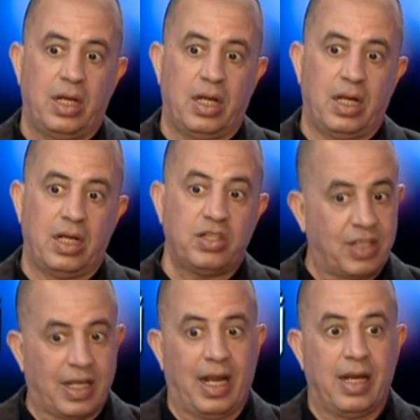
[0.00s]
آه،
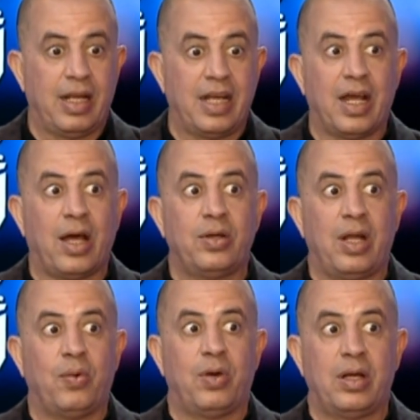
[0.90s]
الاستقلال لأن
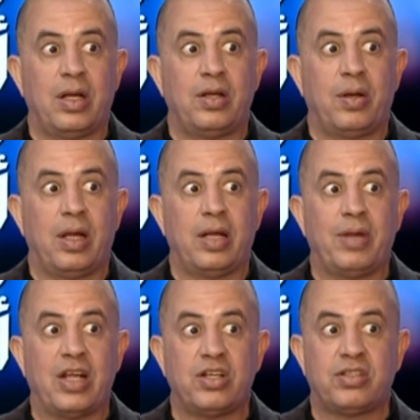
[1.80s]
من
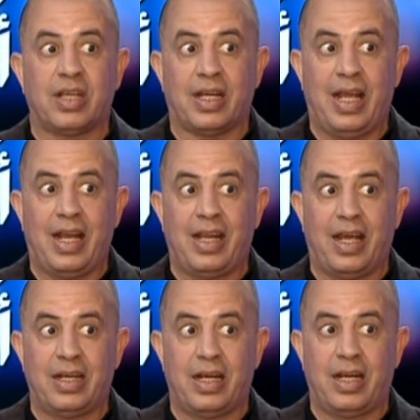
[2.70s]
أجل الاستقلال
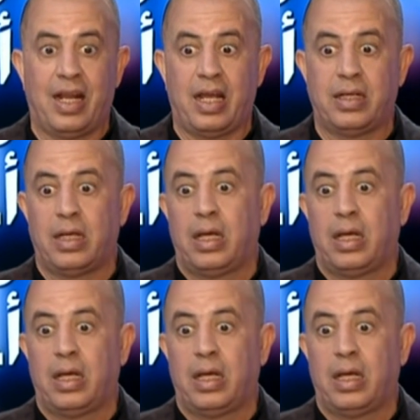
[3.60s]
لأن الآن